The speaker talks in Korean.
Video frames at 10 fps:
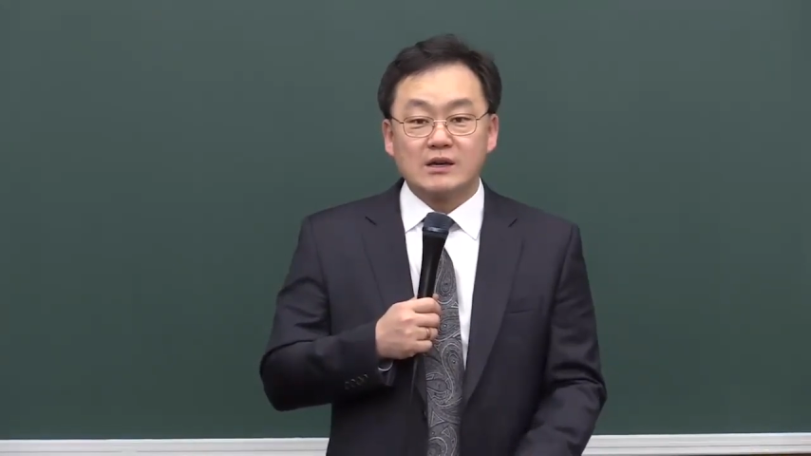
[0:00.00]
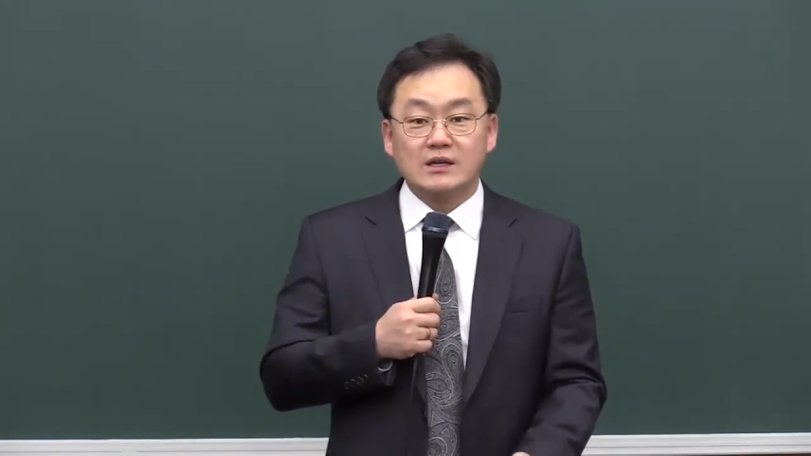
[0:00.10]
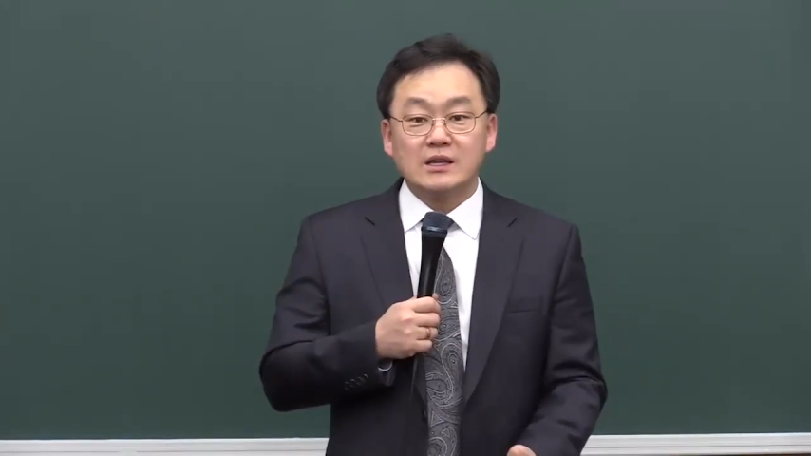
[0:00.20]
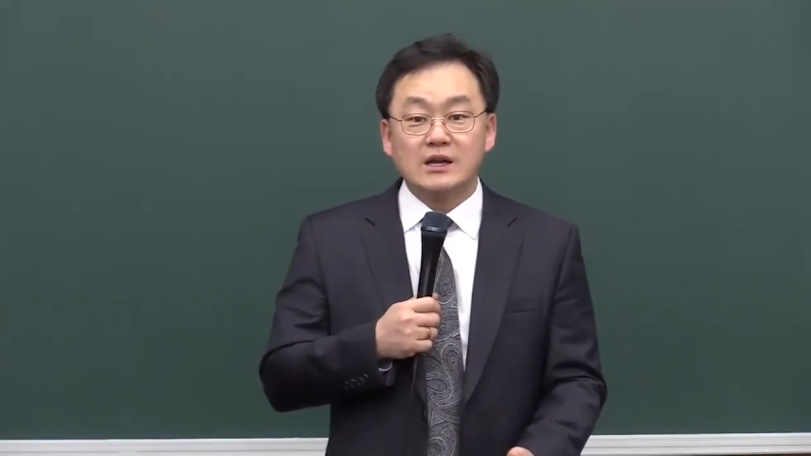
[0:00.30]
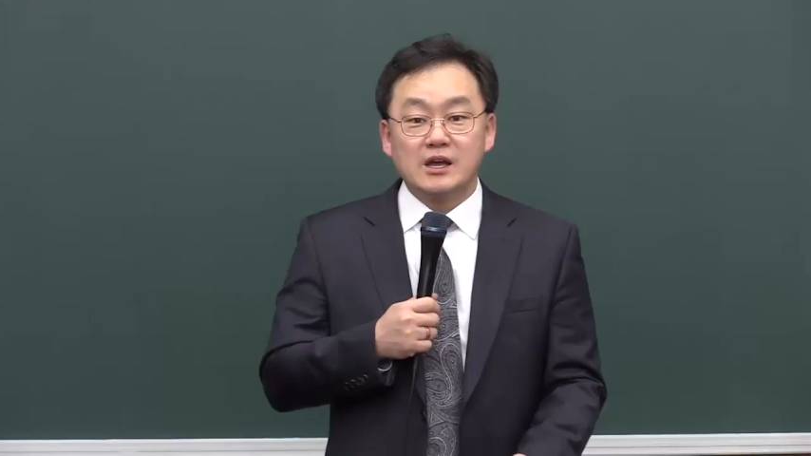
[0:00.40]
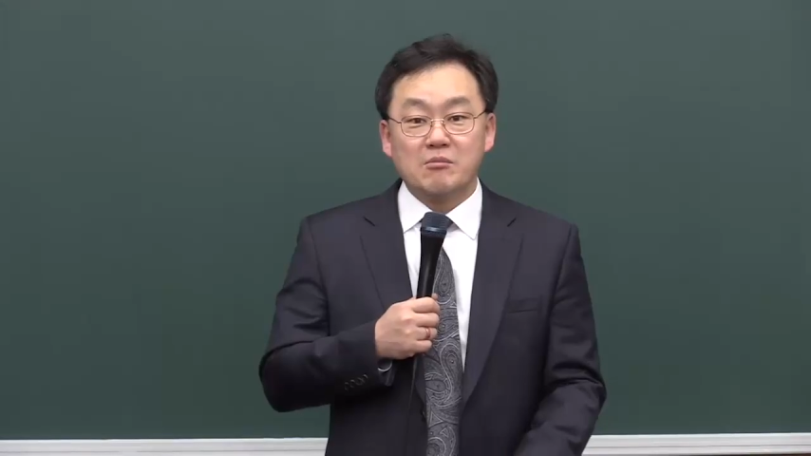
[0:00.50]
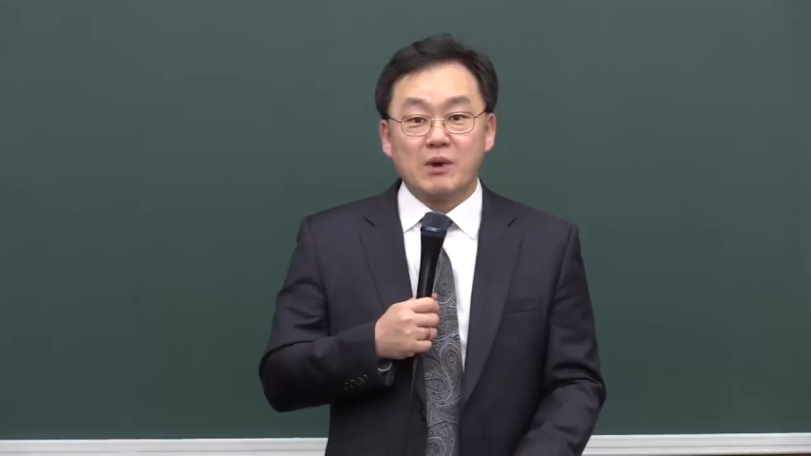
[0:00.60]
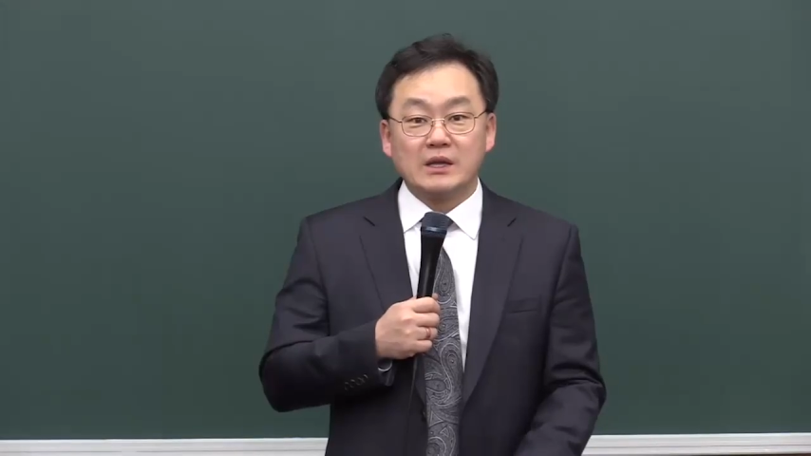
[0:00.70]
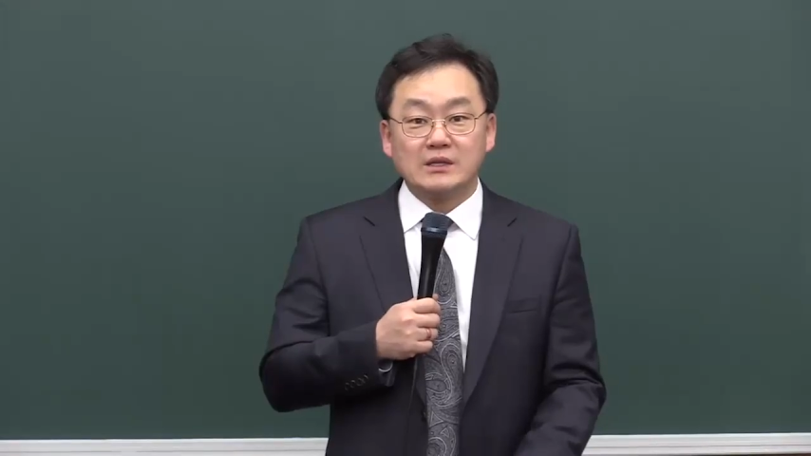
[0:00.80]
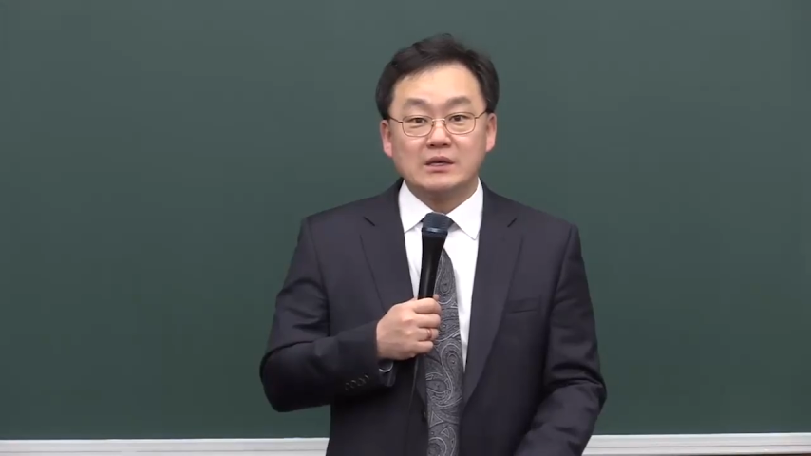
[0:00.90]

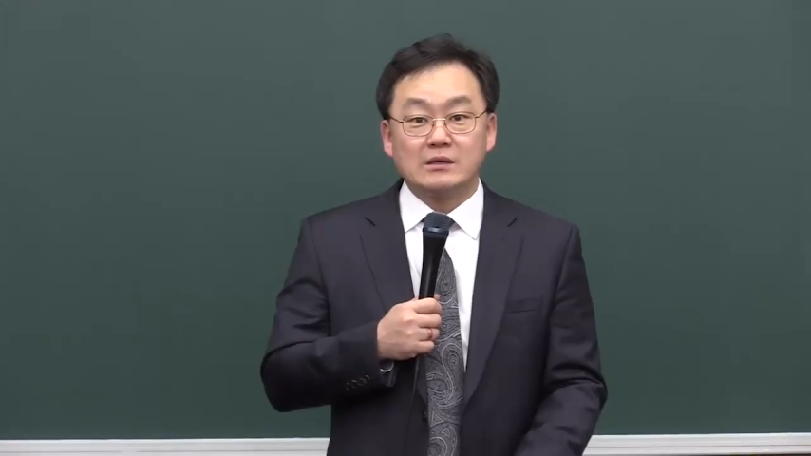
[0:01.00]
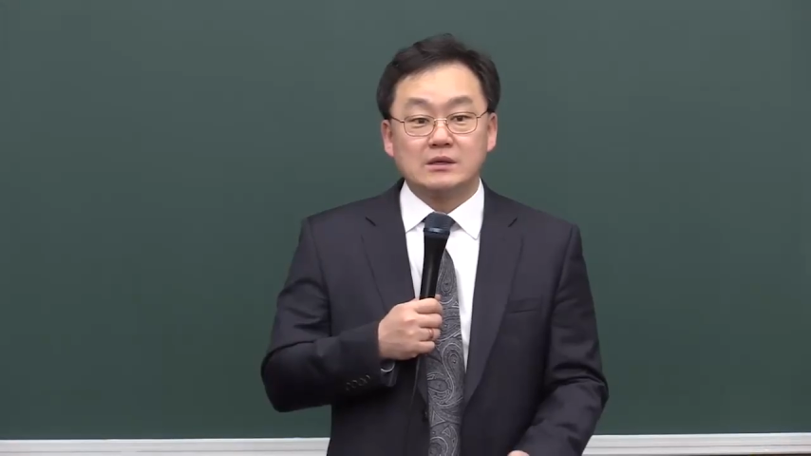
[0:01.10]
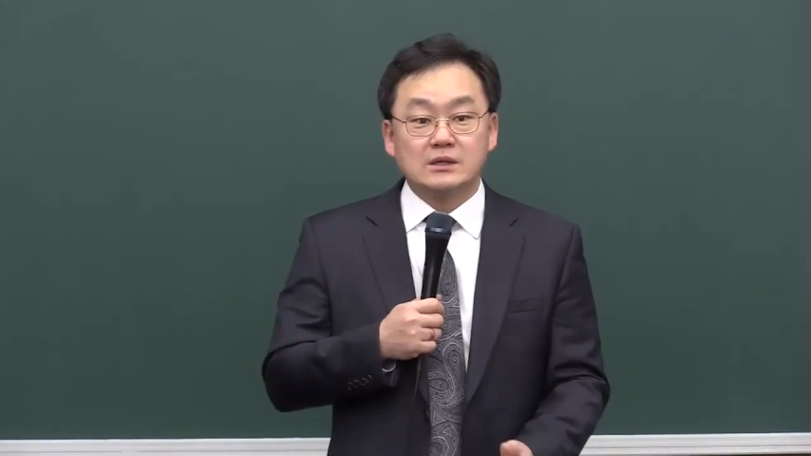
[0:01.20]
깨달아야만이